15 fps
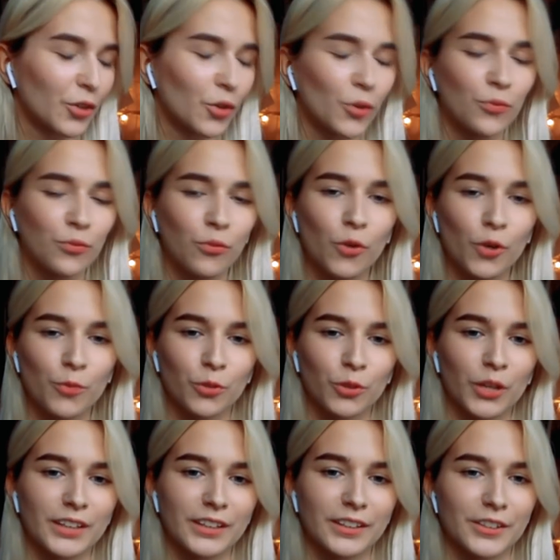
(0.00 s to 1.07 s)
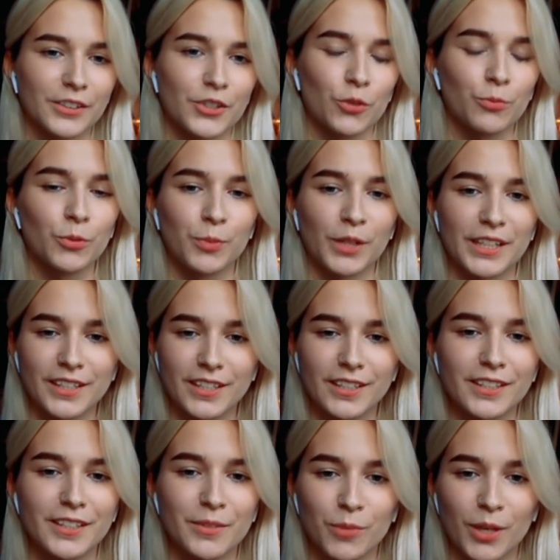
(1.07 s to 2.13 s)
такой формулы, чтобы
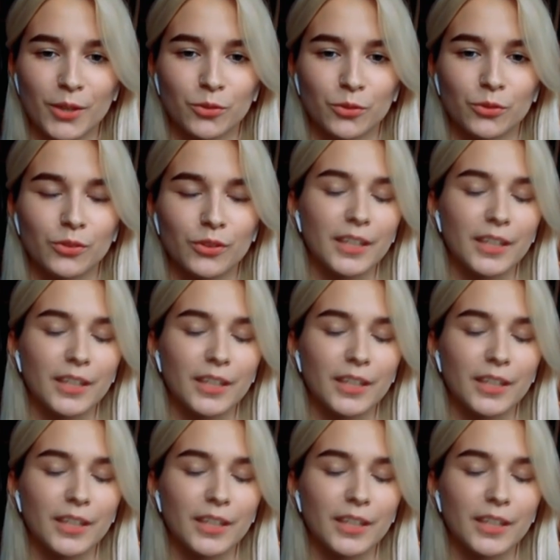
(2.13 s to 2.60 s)
простить измену.